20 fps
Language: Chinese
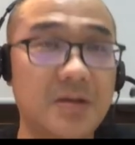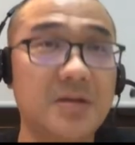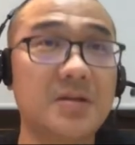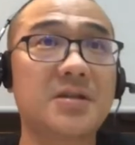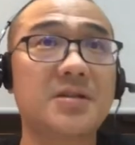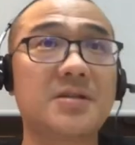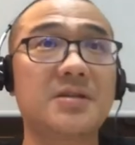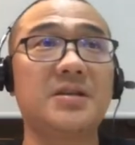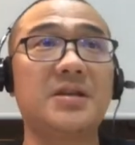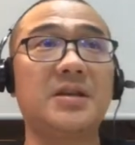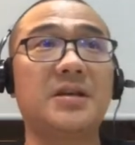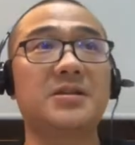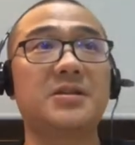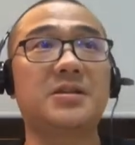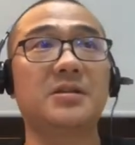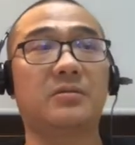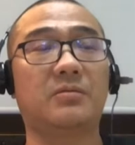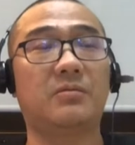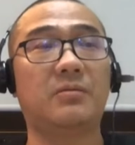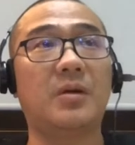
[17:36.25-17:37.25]
其实一个
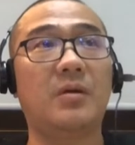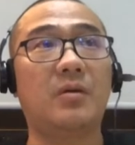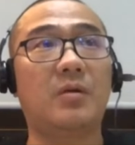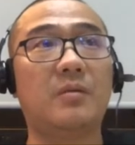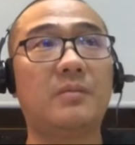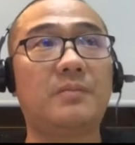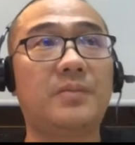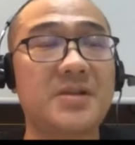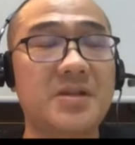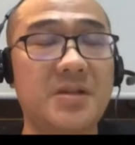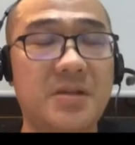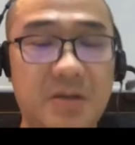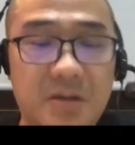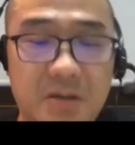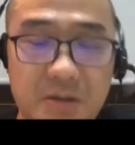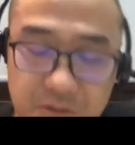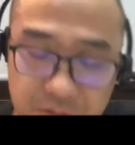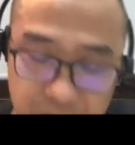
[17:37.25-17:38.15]
系统，我们不仅仅要求